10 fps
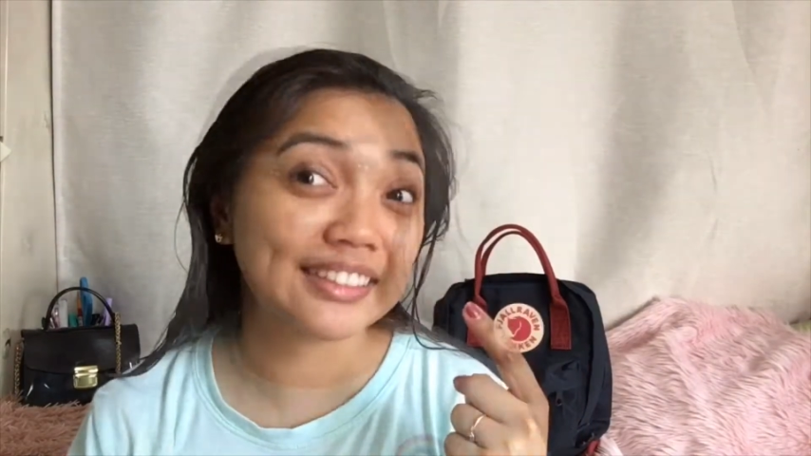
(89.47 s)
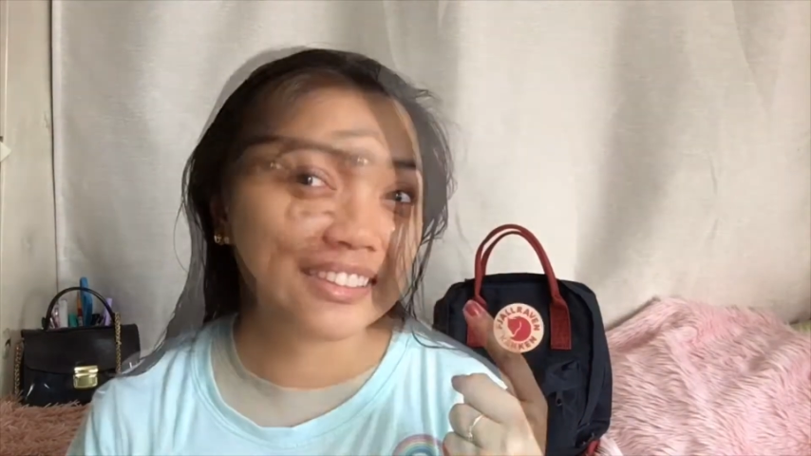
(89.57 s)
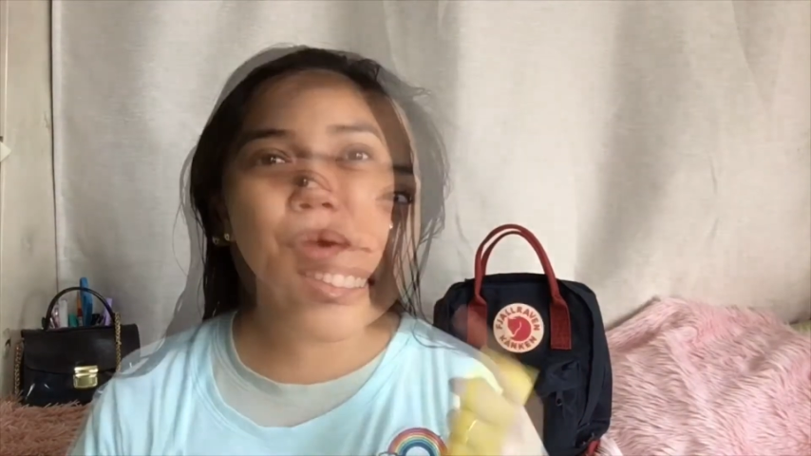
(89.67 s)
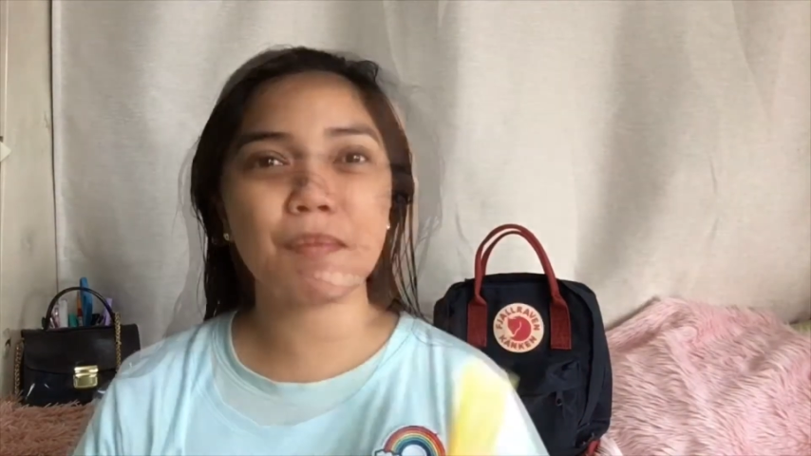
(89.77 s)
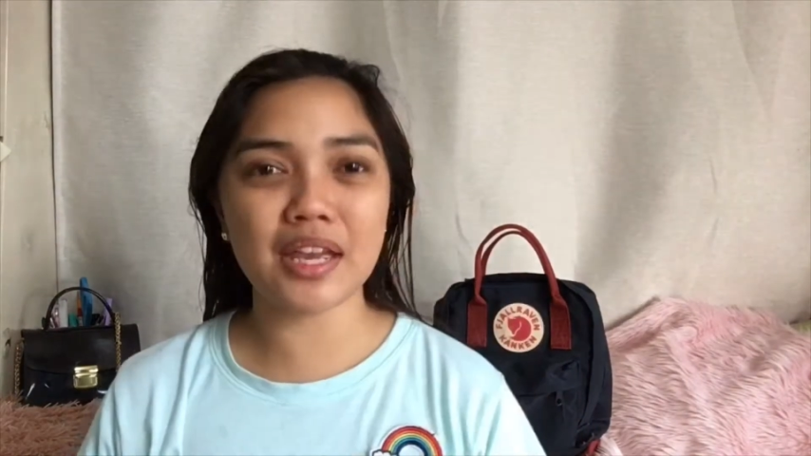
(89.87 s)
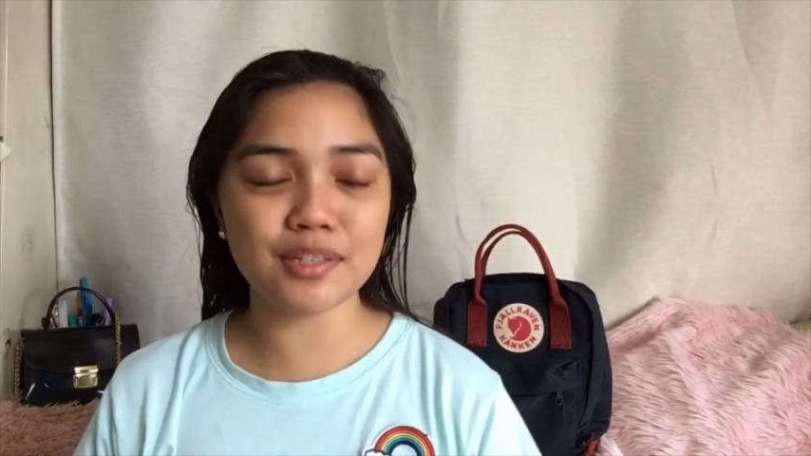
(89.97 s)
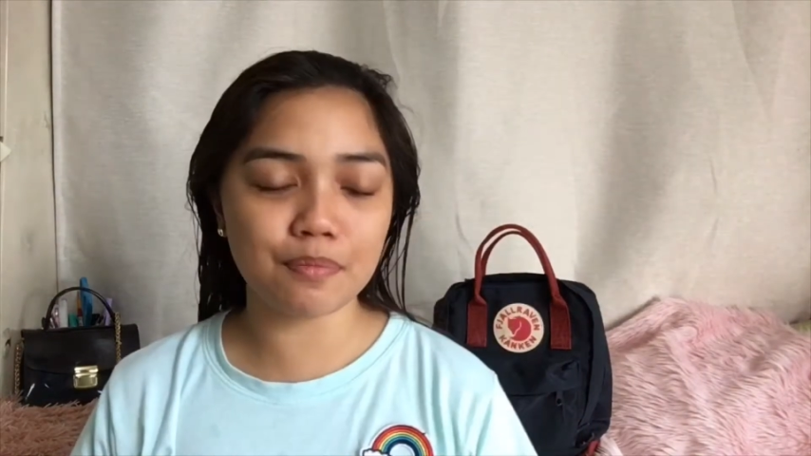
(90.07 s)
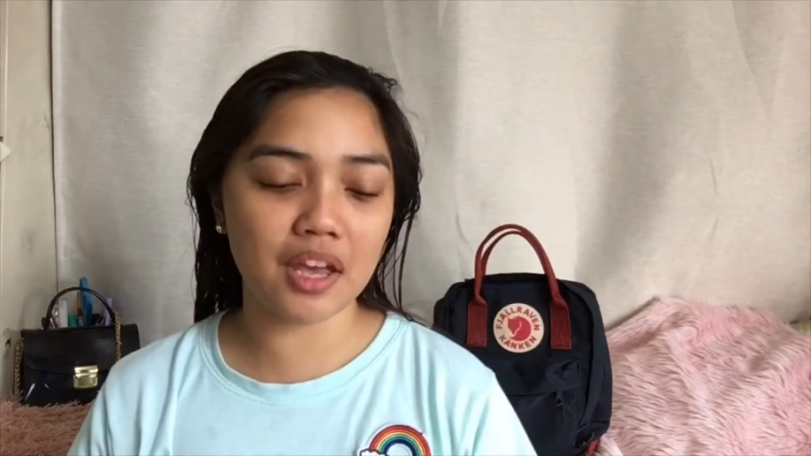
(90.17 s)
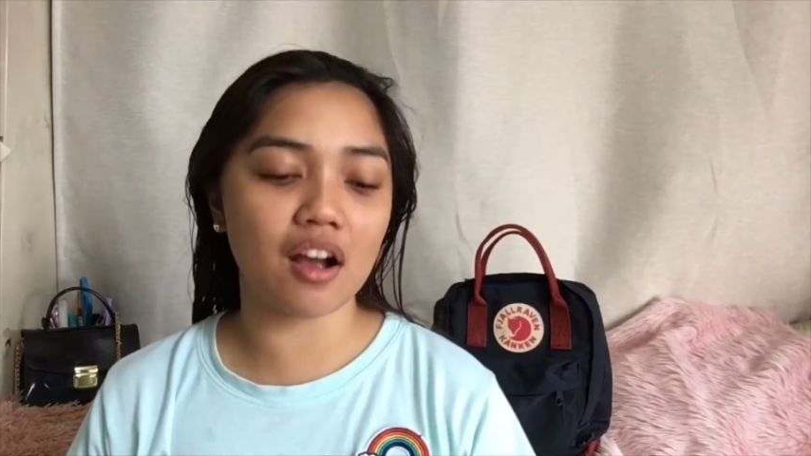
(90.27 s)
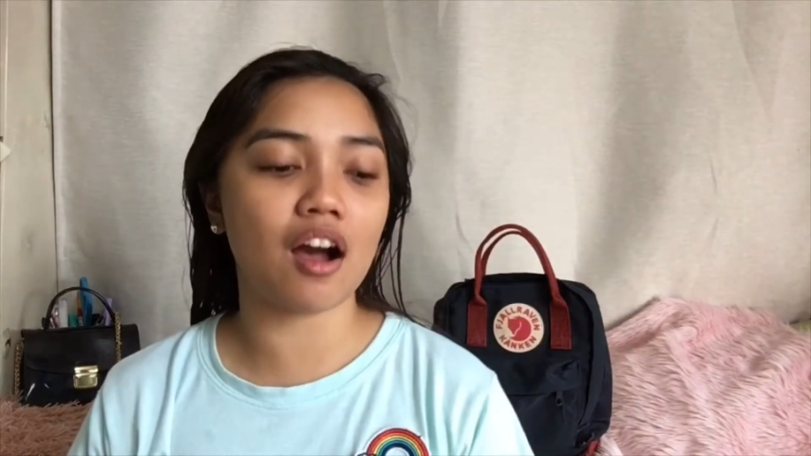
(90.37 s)
For my
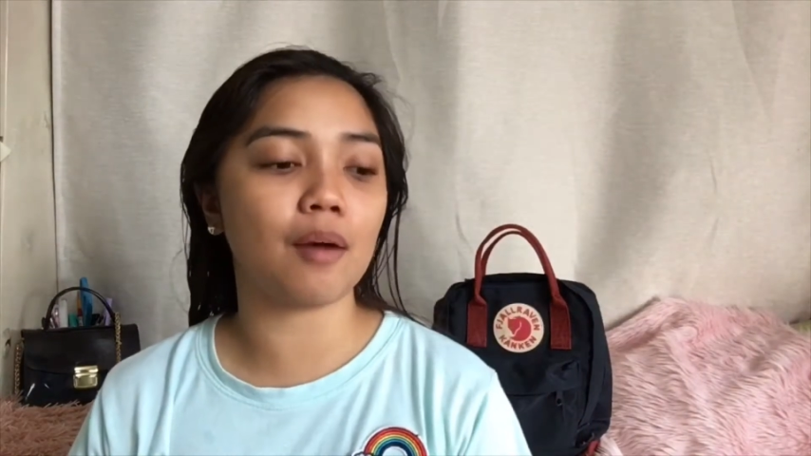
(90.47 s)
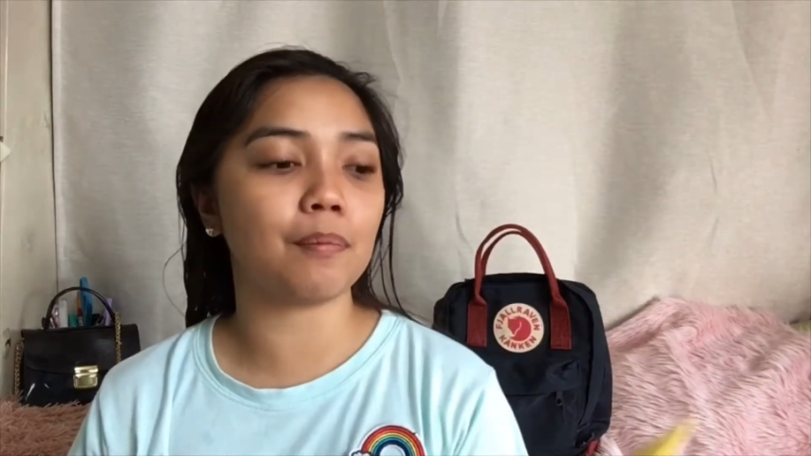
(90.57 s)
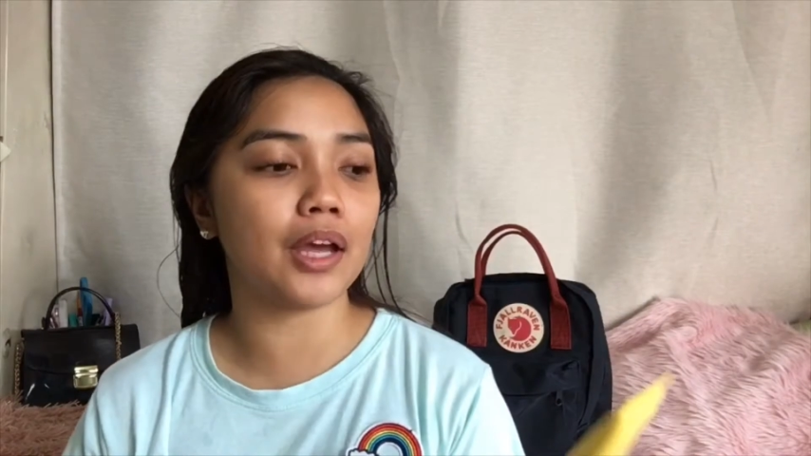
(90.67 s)
base makeup,